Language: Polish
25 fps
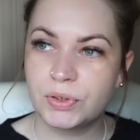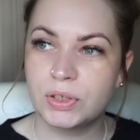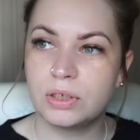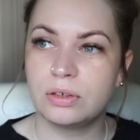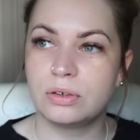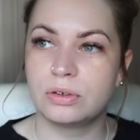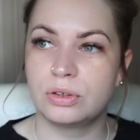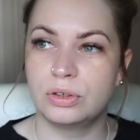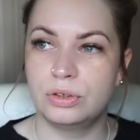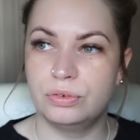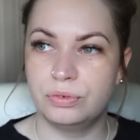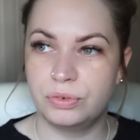
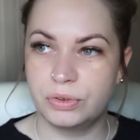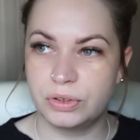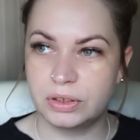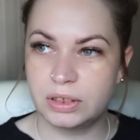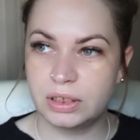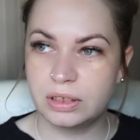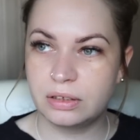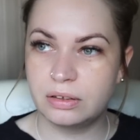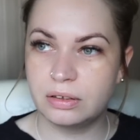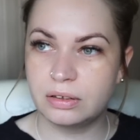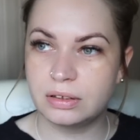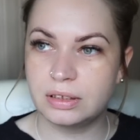od dwóch
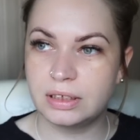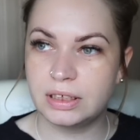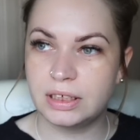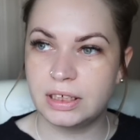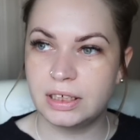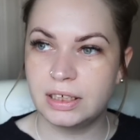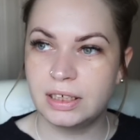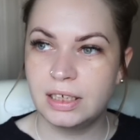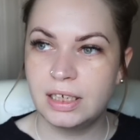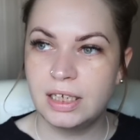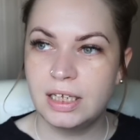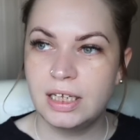
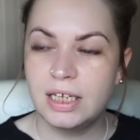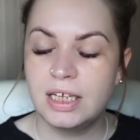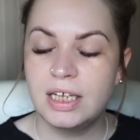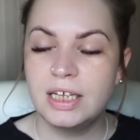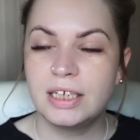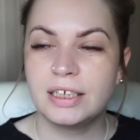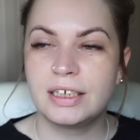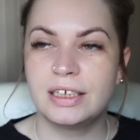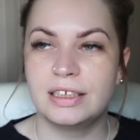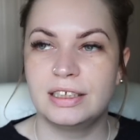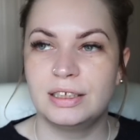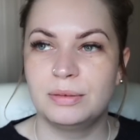tygodni,
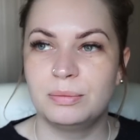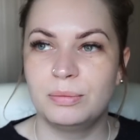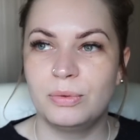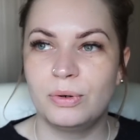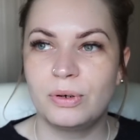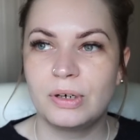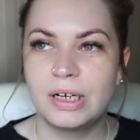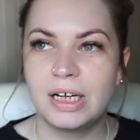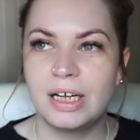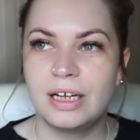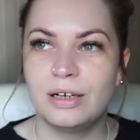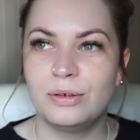kiedy
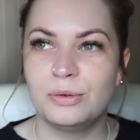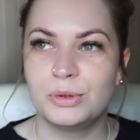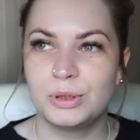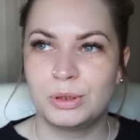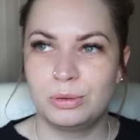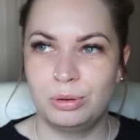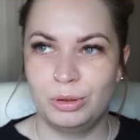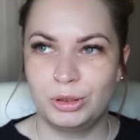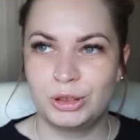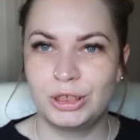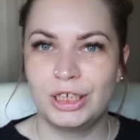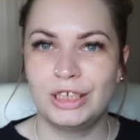mogę
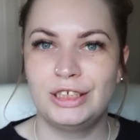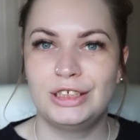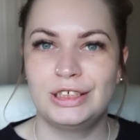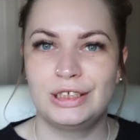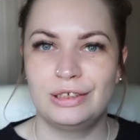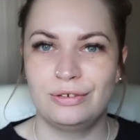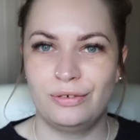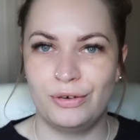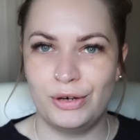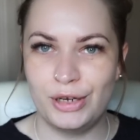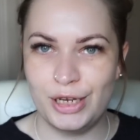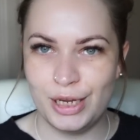usłyszeć
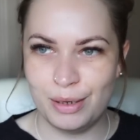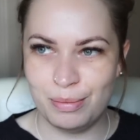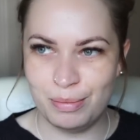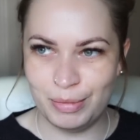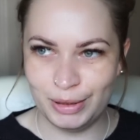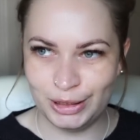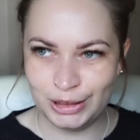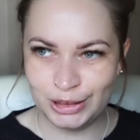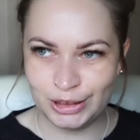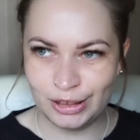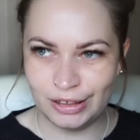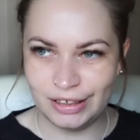swoje
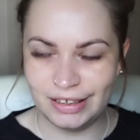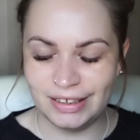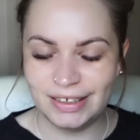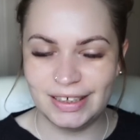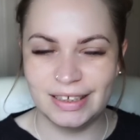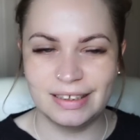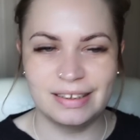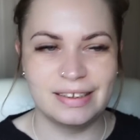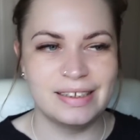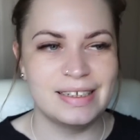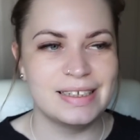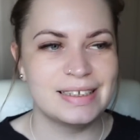myśli,
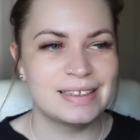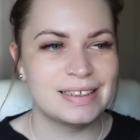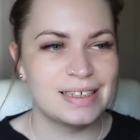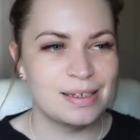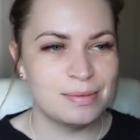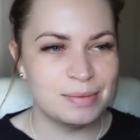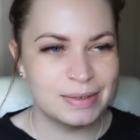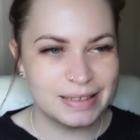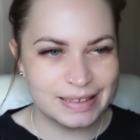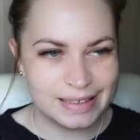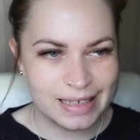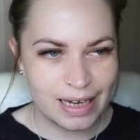kiedy
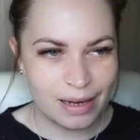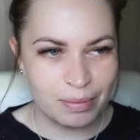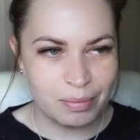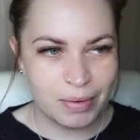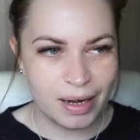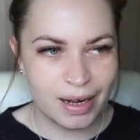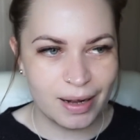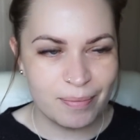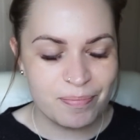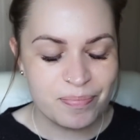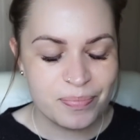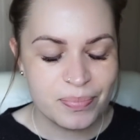jestem
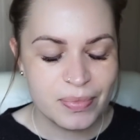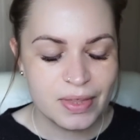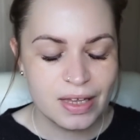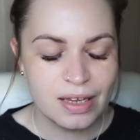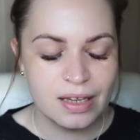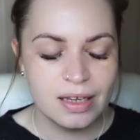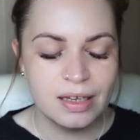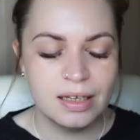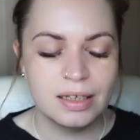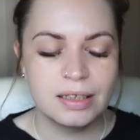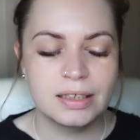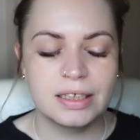sama,
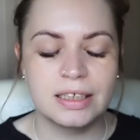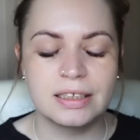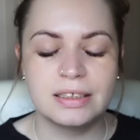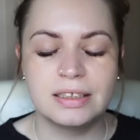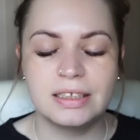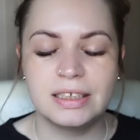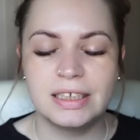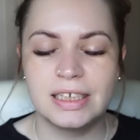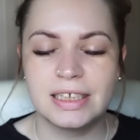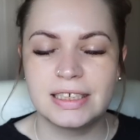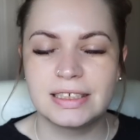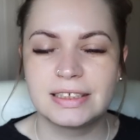
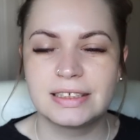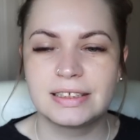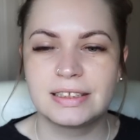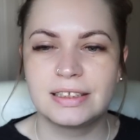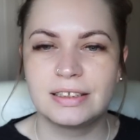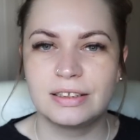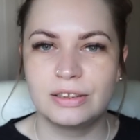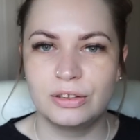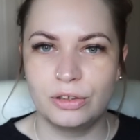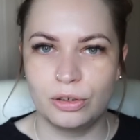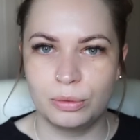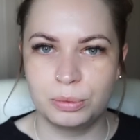kiedy
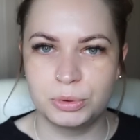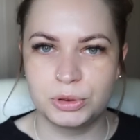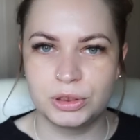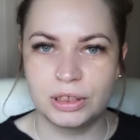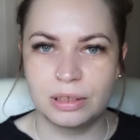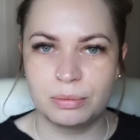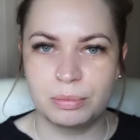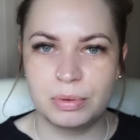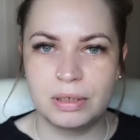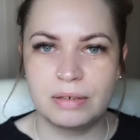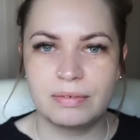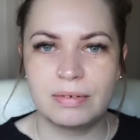jest
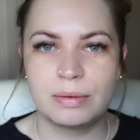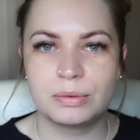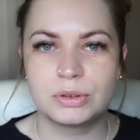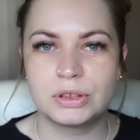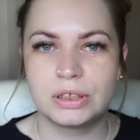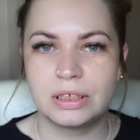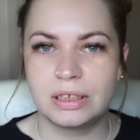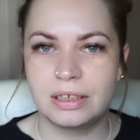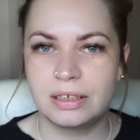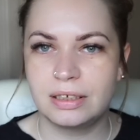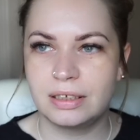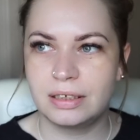dobrze. Powiem Wam,
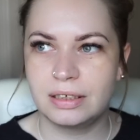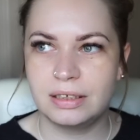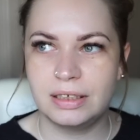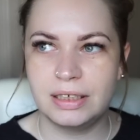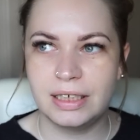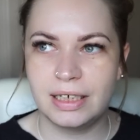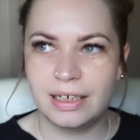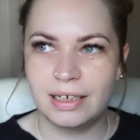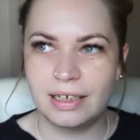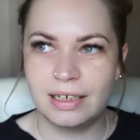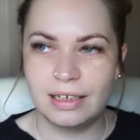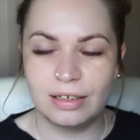że
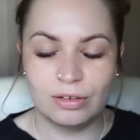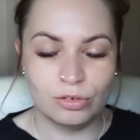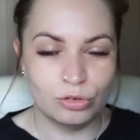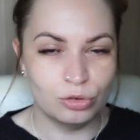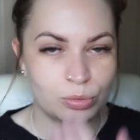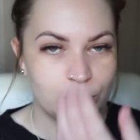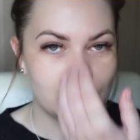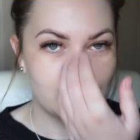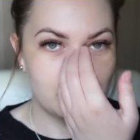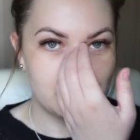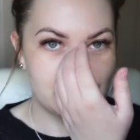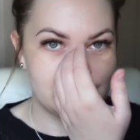ja
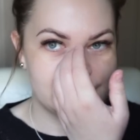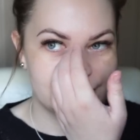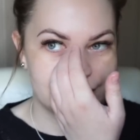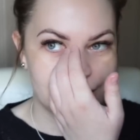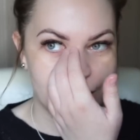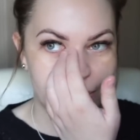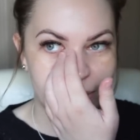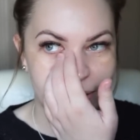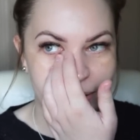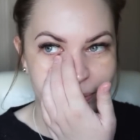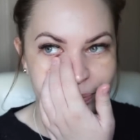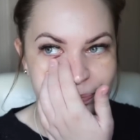lubię być
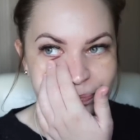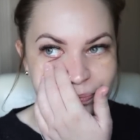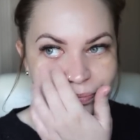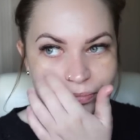sama.